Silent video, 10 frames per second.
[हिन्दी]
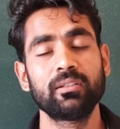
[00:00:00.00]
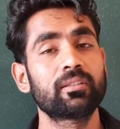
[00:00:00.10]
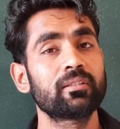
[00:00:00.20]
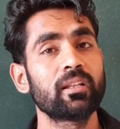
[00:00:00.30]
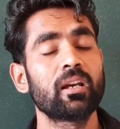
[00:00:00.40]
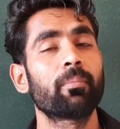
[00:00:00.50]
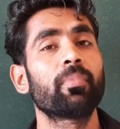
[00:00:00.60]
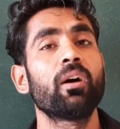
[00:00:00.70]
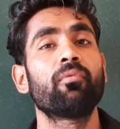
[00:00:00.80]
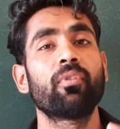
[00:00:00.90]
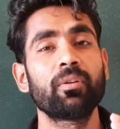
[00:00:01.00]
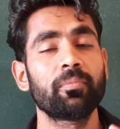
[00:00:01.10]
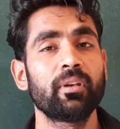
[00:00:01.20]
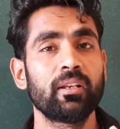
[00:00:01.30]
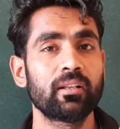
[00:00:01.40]
जिसने अपना वन
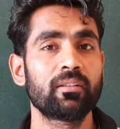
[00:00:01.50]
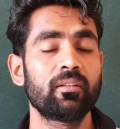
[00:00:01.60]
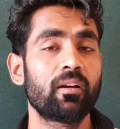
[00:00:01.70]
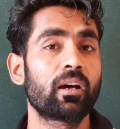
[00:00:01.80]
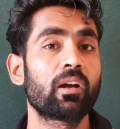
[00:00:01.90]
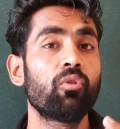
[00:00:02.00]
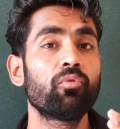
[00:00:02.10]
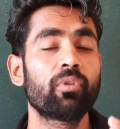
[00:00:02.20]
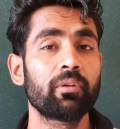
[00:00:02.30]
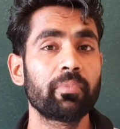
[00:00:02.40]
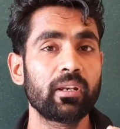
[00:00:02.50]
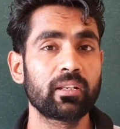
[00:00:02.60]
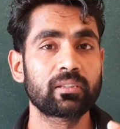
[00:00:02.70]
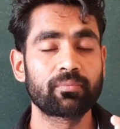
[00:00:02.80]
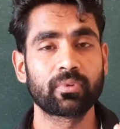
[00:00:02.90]
मिलियन अराउंड वन
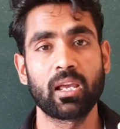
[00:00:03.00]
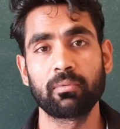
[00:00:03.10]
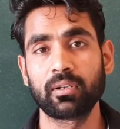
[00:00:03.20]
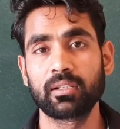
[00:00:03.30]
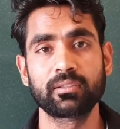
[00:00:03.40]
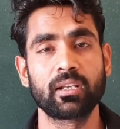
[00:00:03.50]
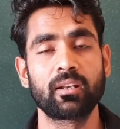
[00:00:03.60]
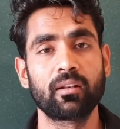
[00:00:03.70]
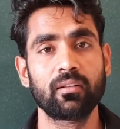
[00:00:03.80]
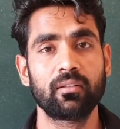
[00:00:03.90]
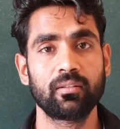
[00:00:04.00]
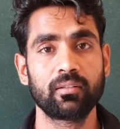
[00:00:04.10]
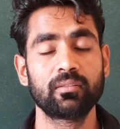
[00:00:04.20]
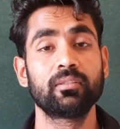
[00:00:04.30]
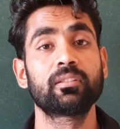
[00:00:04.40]
मिलियन सब्सक्राइबर का चैनल
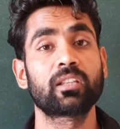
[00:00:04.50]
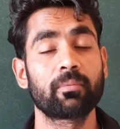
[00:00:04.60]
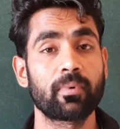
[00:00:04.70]
जिसके